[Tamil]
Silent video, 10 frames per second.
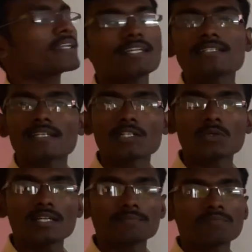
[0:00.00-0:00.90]
ஆர் இன்
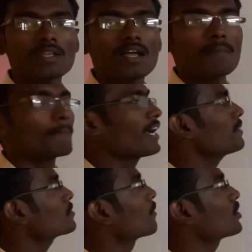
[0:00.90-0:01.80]
சர்க்குலர்
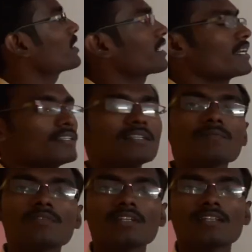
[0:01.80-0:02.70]
பைப்ஸ் மட்டும் கிடையாது
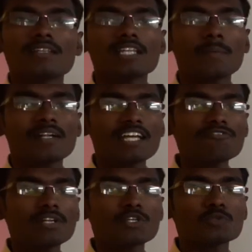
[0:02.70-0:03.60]
நம்ம
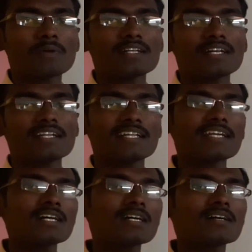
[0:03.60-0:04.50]
லைஃப்பில் யூஸ் பண்ணுற
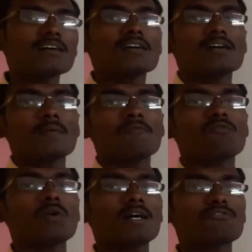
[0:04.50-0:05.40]
நிறையா
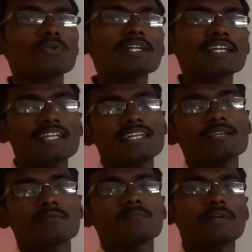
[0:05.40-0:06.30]
ஃப்ளூயிட்
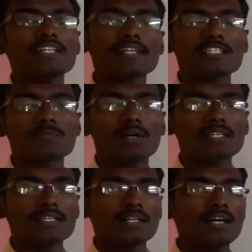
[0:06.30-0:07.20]
கேரிங் மெட்டீரியல்ஸ்
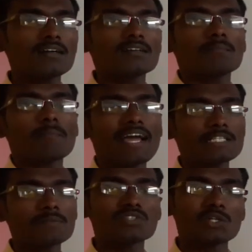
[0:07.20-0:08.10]
பார்த்தீங்கன்னா
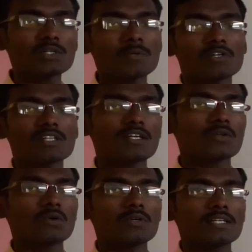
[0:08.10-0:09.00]
மேக்ஸிமம் சர்க்குலர் மட்டும் தான்
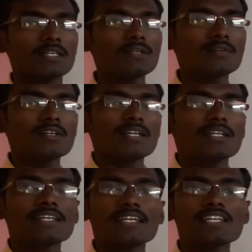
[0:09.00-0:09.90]
இருக்கும் உங்களுக்கு
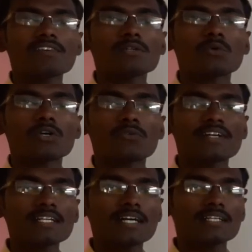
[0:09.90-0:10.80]
நீங்கள் ஈவன் உங்கள்
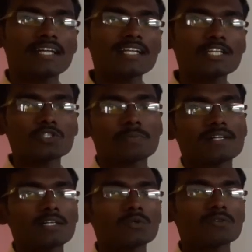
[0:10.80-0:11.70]
வீட்டில் டெய்லி யூஸ்
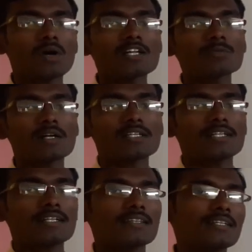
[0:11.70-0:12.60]
பண்ணுற ஒரு வாட்டர்
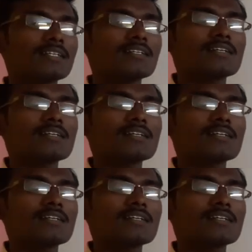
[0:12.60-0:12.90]
பாட்டிலேருந்து